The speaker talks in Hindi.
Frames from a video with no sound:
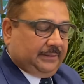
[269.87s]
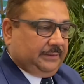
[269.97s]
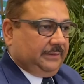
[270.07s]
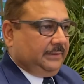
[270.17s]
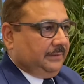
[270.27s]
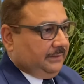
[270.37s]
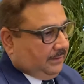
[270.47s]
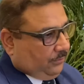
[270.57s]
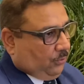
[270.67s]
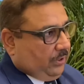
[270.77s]
Anand.
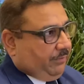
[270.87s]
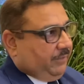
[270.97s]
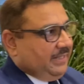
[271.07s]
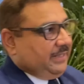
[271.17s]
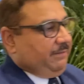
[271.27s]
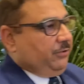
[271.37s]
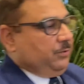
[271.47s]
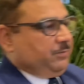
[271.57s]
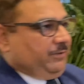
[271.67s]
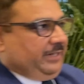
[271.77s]
Total 57 names
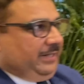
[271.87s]
rooms. भी